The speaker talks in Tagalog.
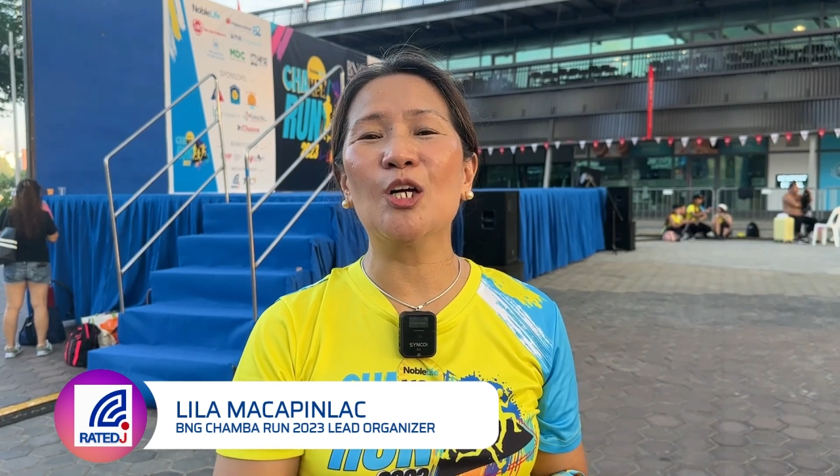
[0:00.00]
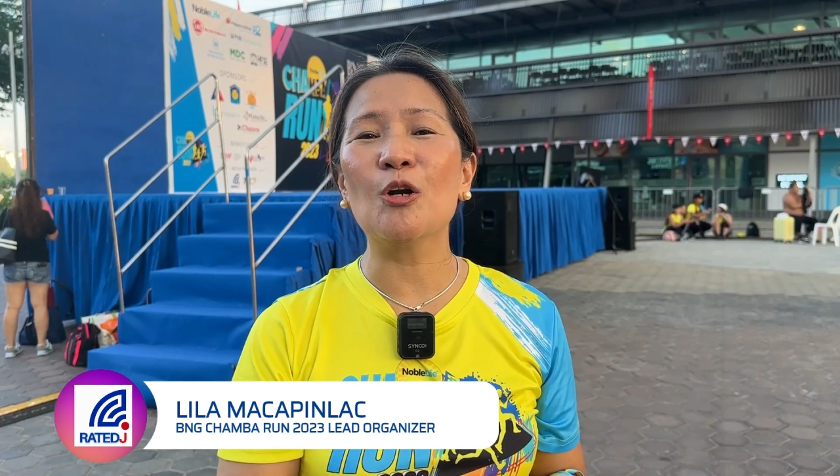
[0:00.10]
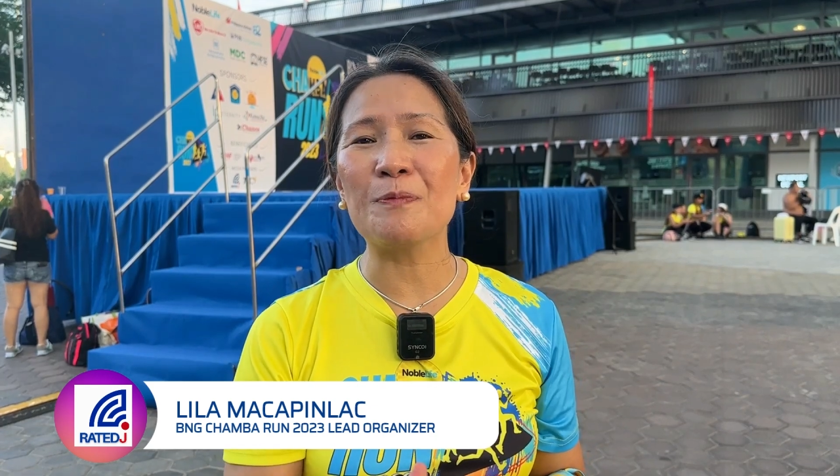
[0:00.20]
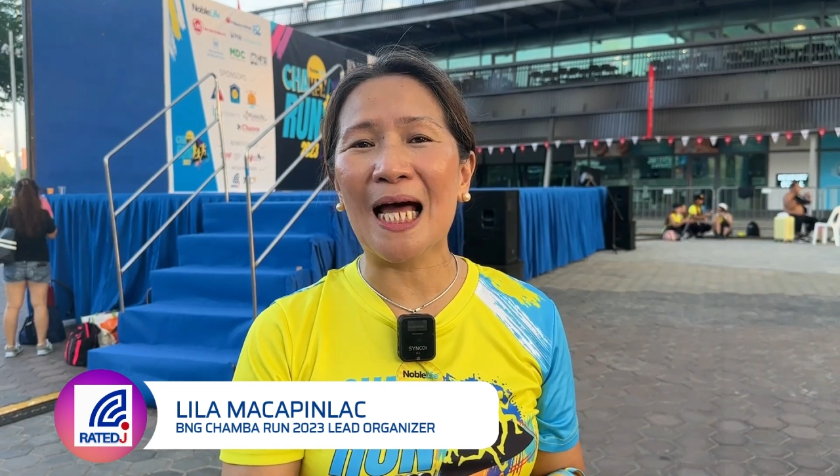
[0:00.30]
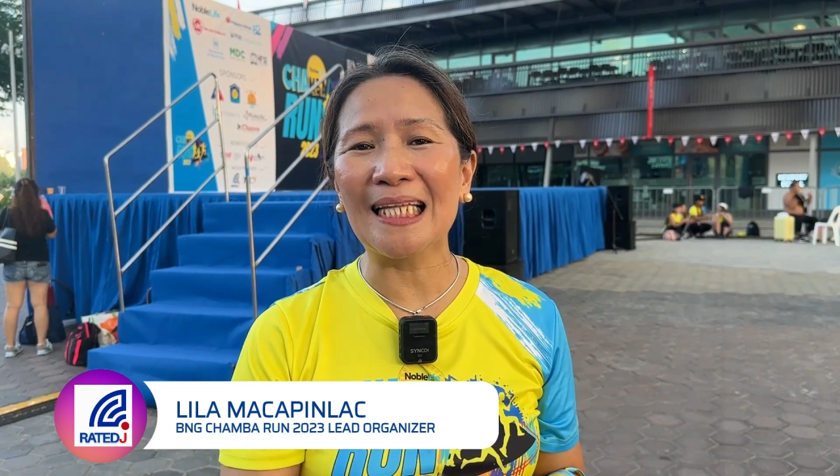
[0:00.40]
group
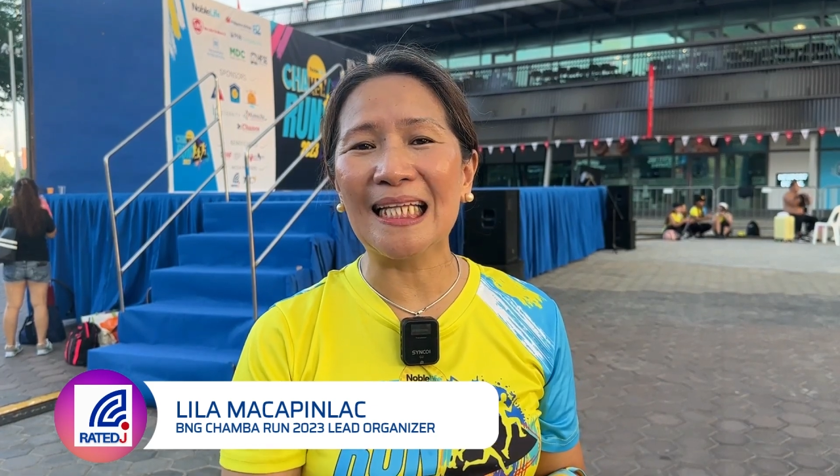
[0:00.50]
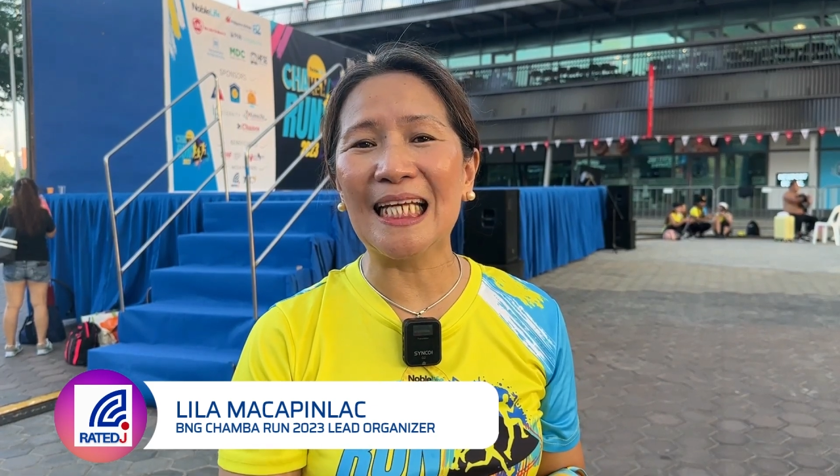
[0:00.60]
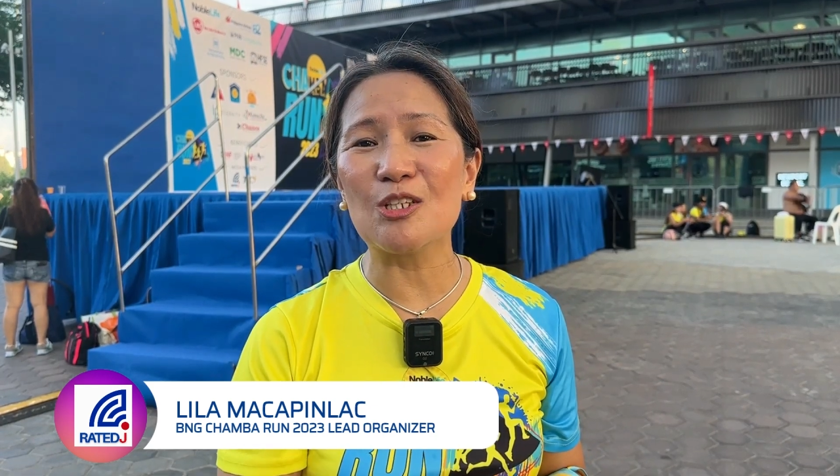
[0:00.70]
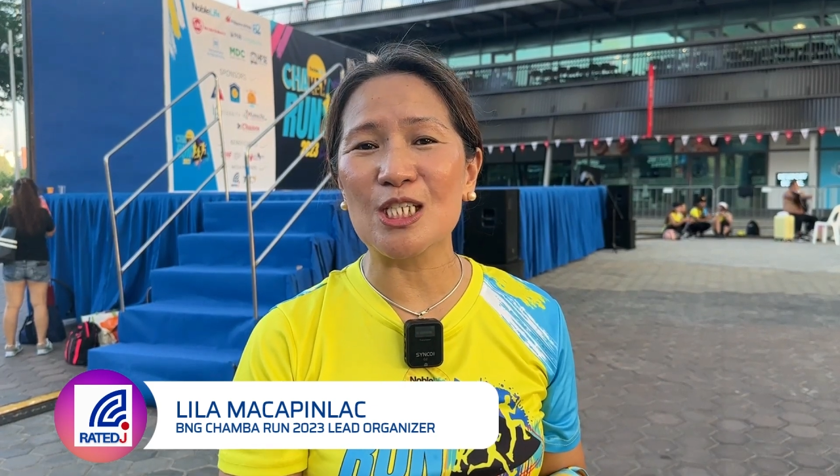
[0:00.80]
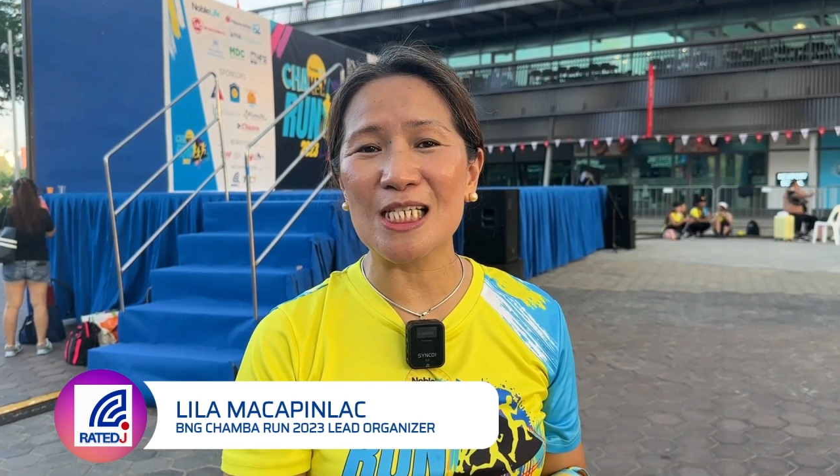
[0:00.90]
natin
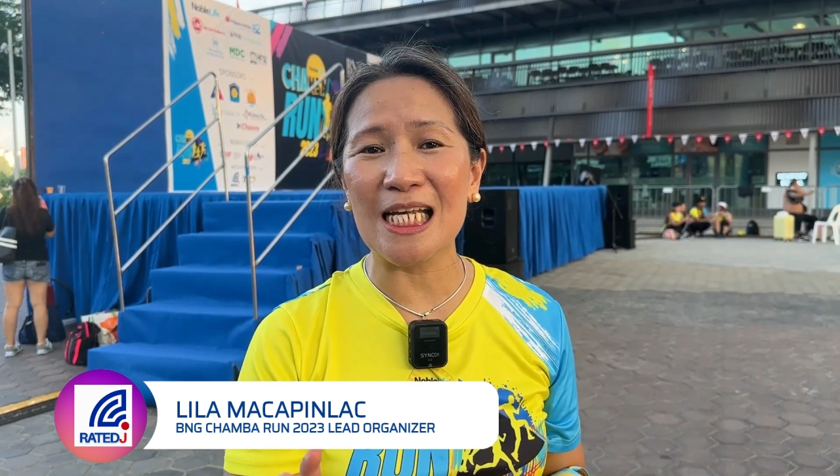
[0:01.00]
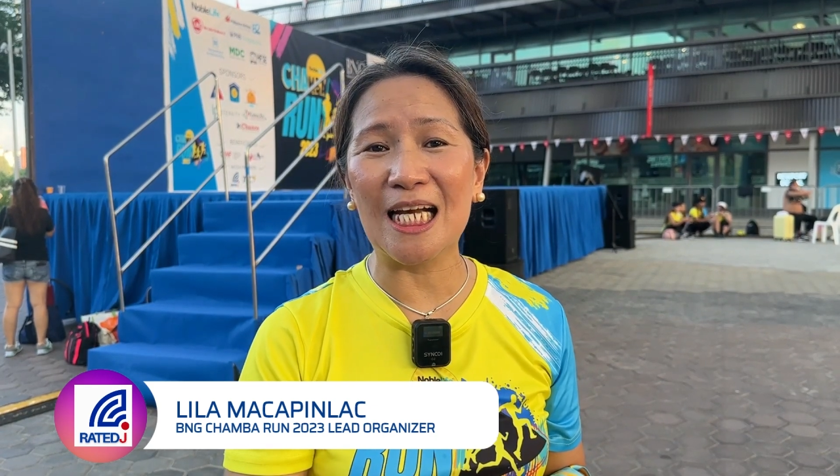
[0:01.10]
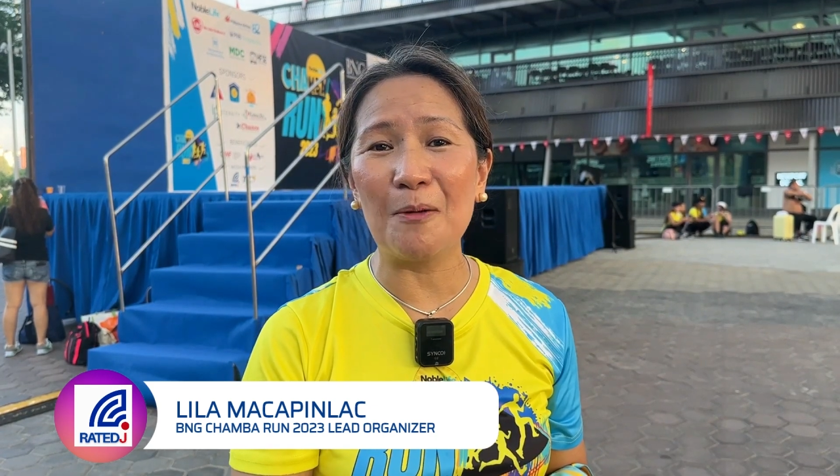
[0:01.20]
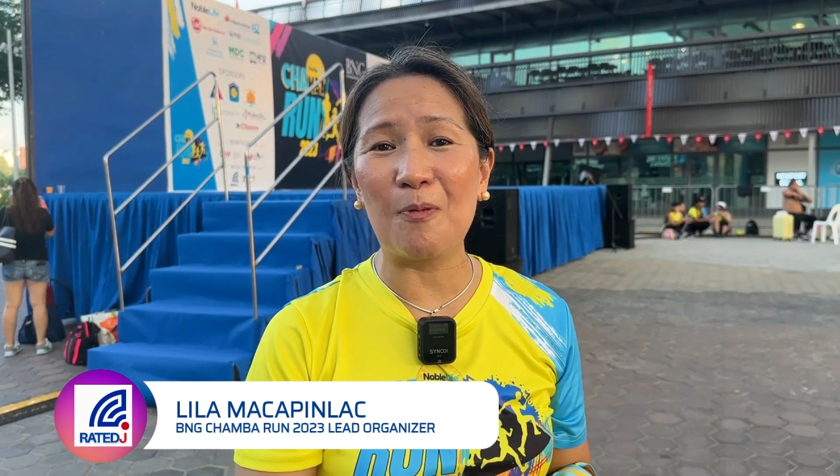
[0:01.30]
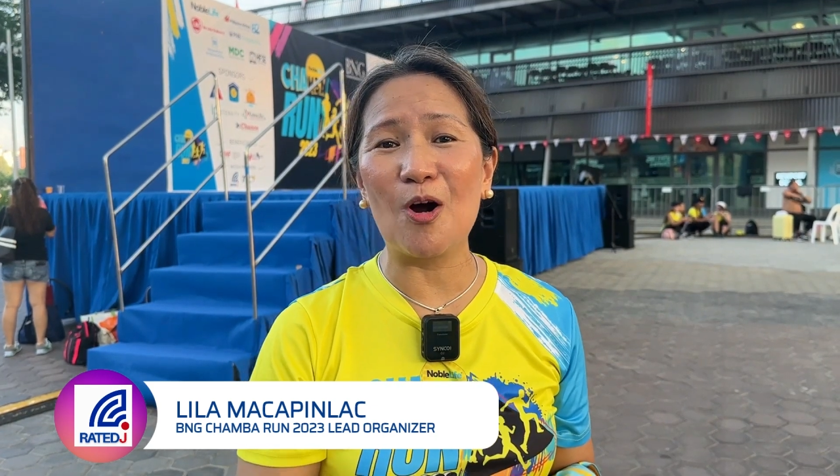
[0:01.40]
dito sa
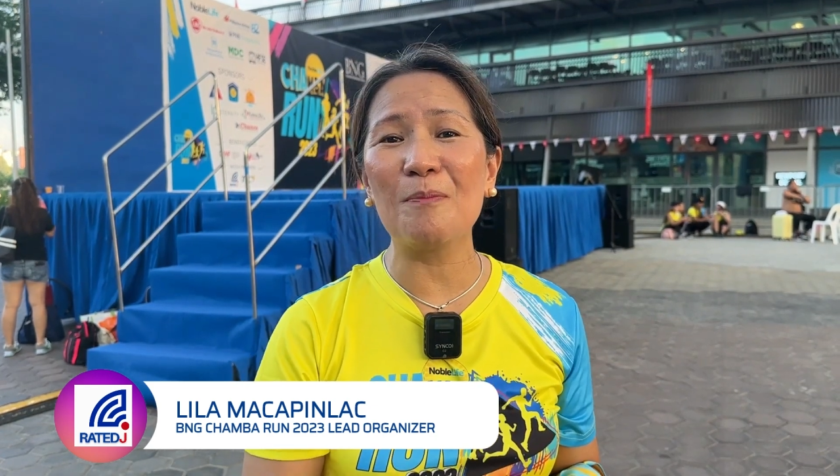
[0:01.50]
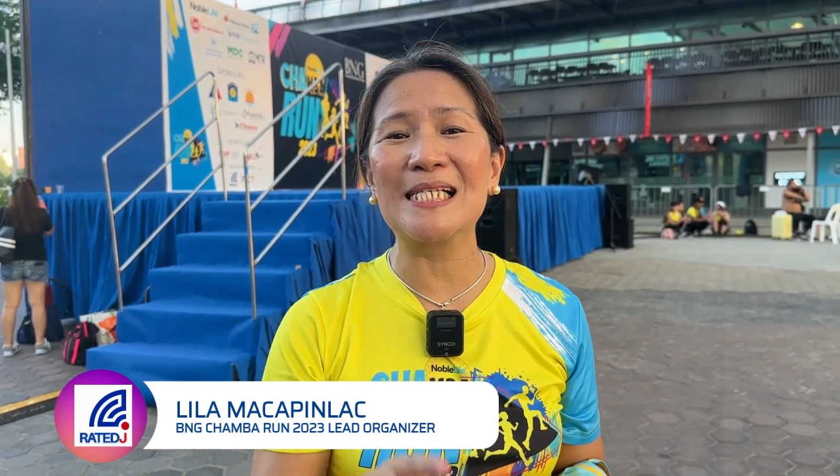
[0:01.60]
Singapore.